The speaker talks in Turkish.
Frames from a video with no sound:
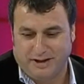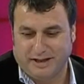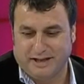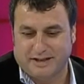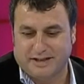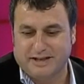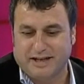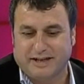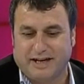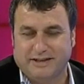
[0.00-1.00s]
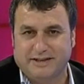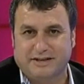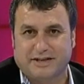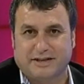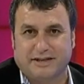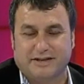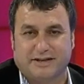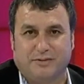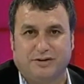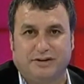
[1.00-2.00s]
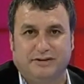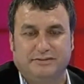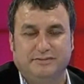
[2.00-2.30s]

Tesisin yeterliliği nasıl Sayın Nizamoğlu?